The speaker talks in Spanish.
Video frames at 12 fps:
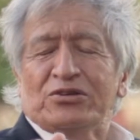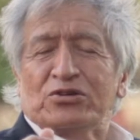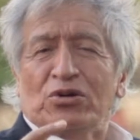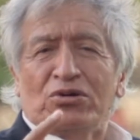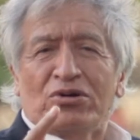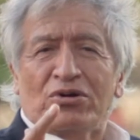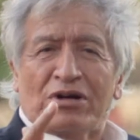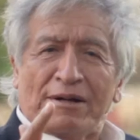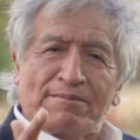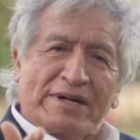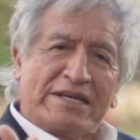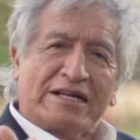todos los
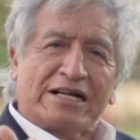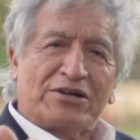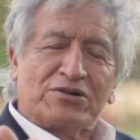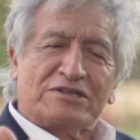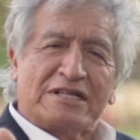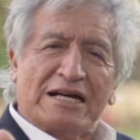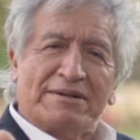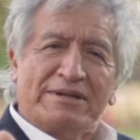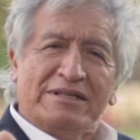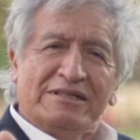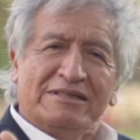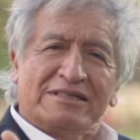lambayecanos saben
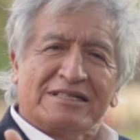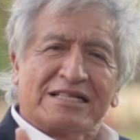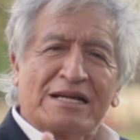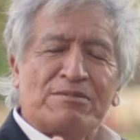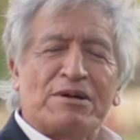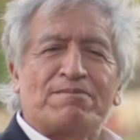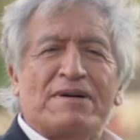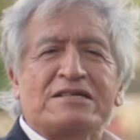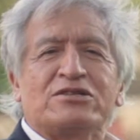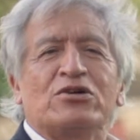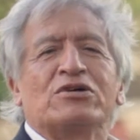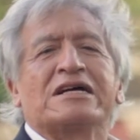que mi
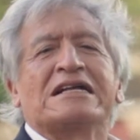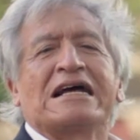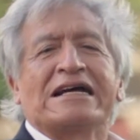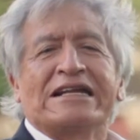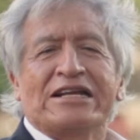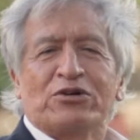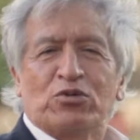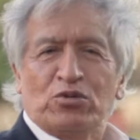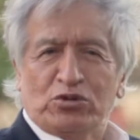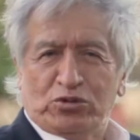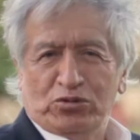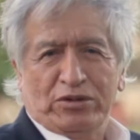pasión es la
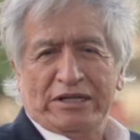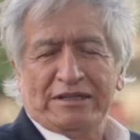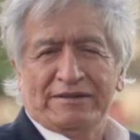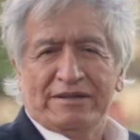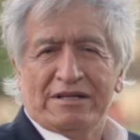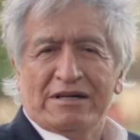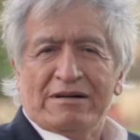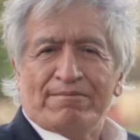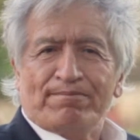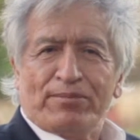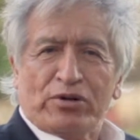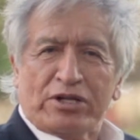agricultura.
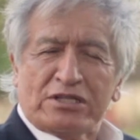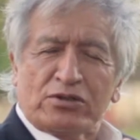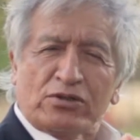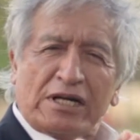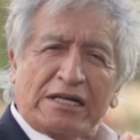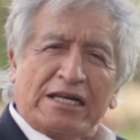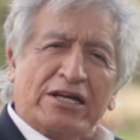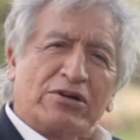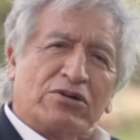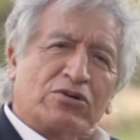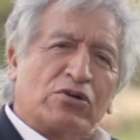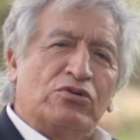Por eso que
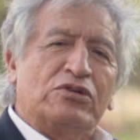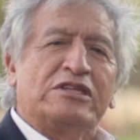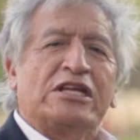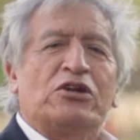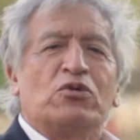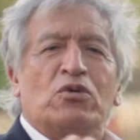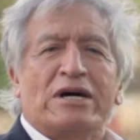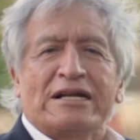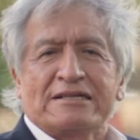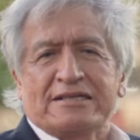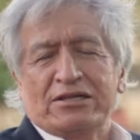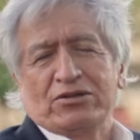quiero continuar
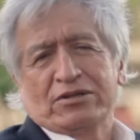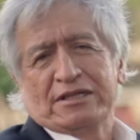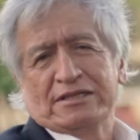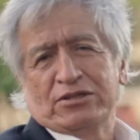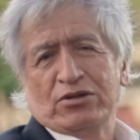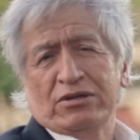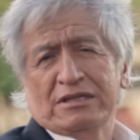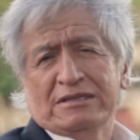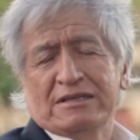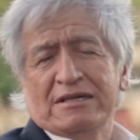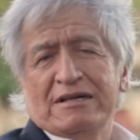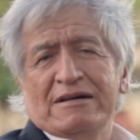haciendo gestiones
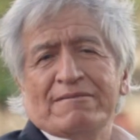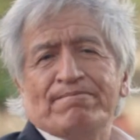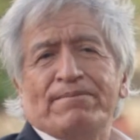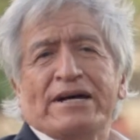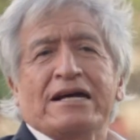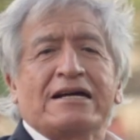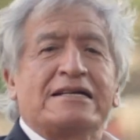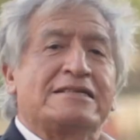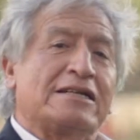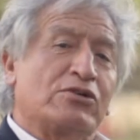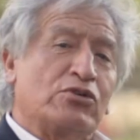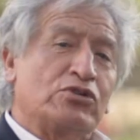para que
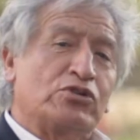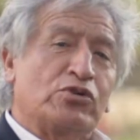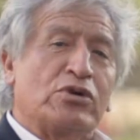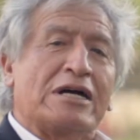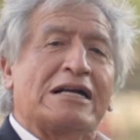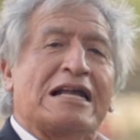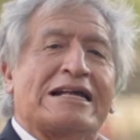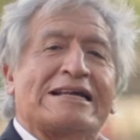se construyan las